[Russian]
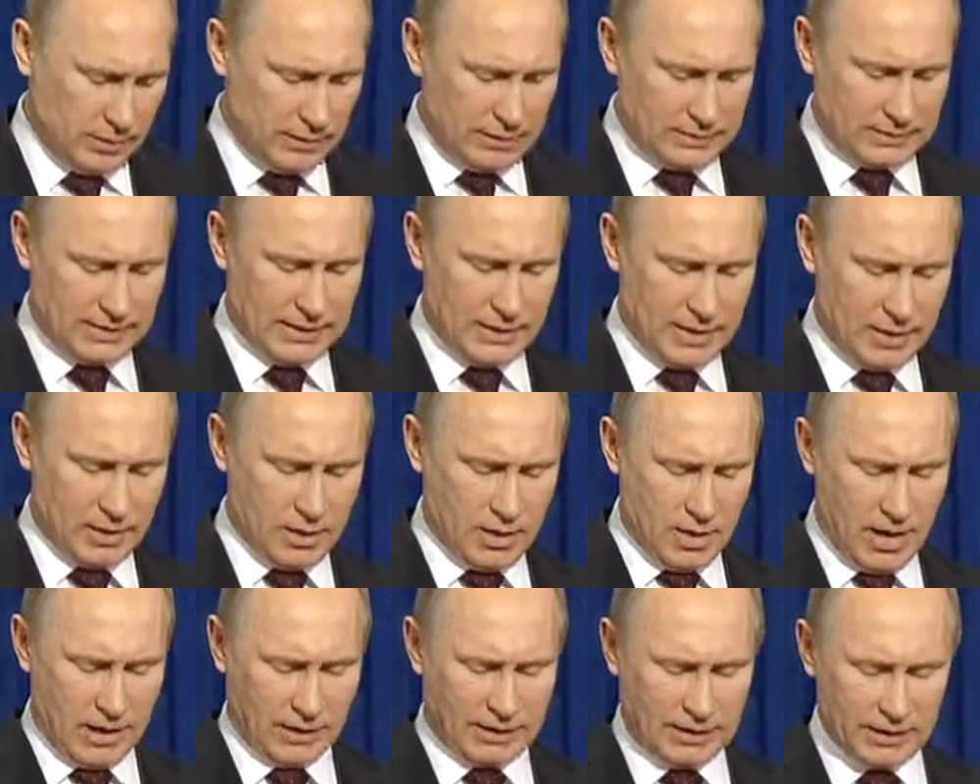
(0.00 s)
за
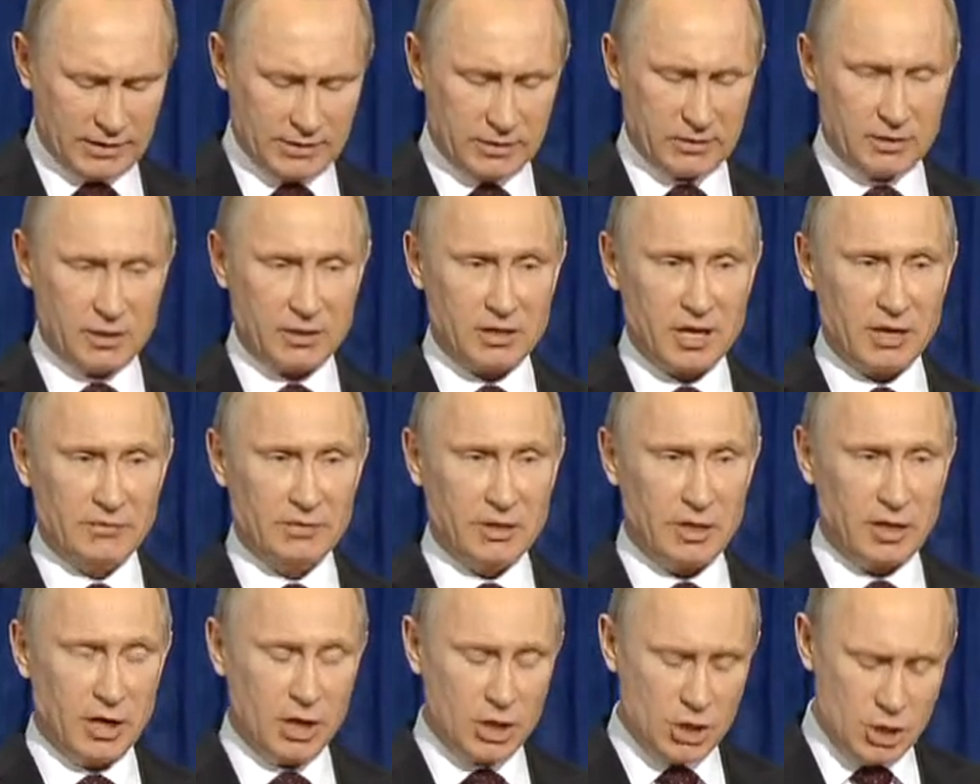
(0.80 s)
оказанное
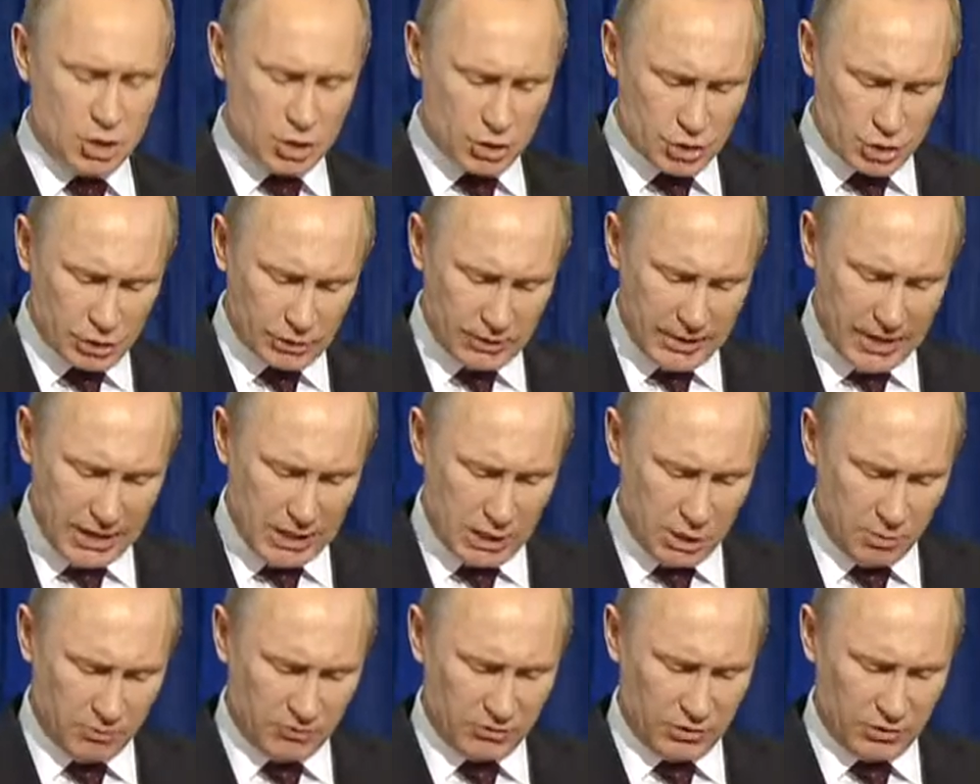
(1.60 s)
доверие и желанием